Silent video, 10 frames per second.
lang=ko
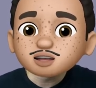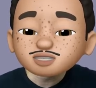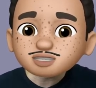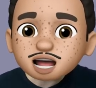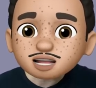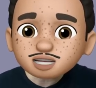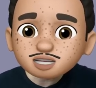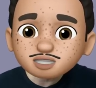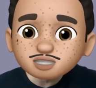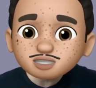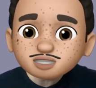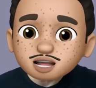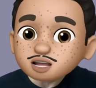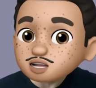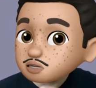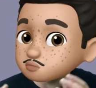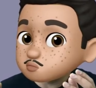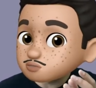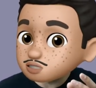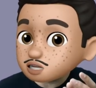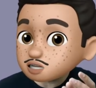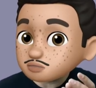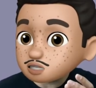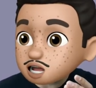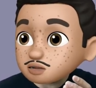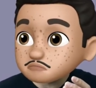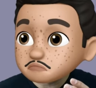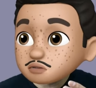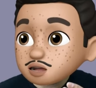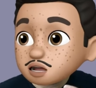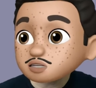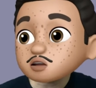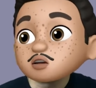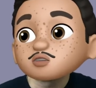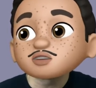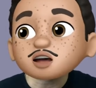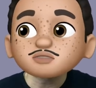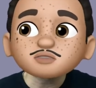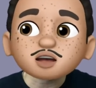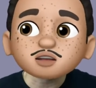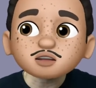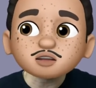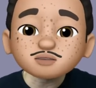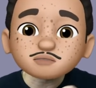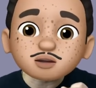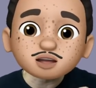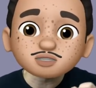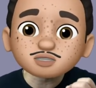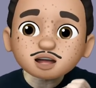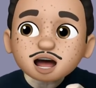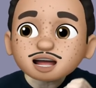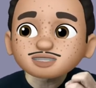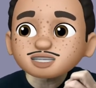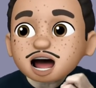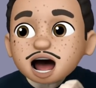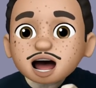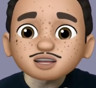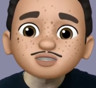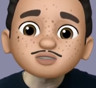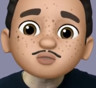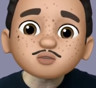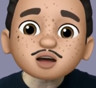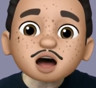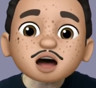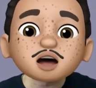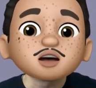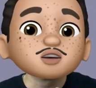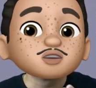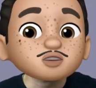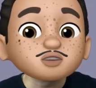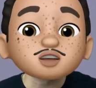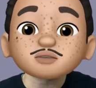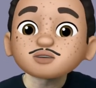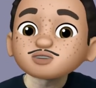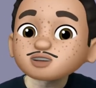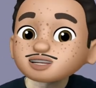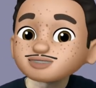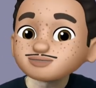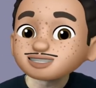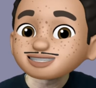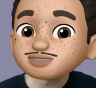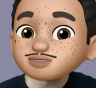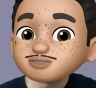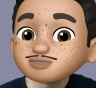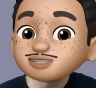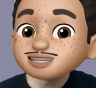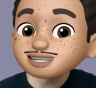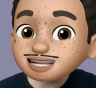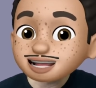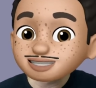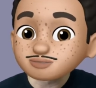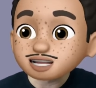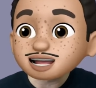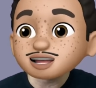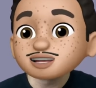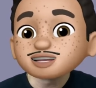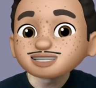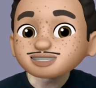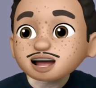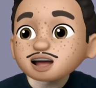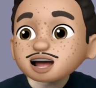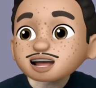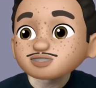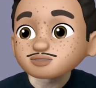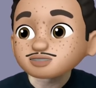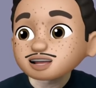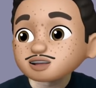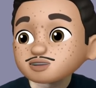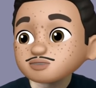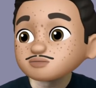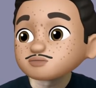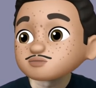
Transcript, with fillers: 자기 의지가 들어간 부정이 됩니다. 그래서 나는 내일 베이징에 가지 않을 거야 이렇게 번역하시면 되세요. 이해가십니까? 자 하나 더 보실까요?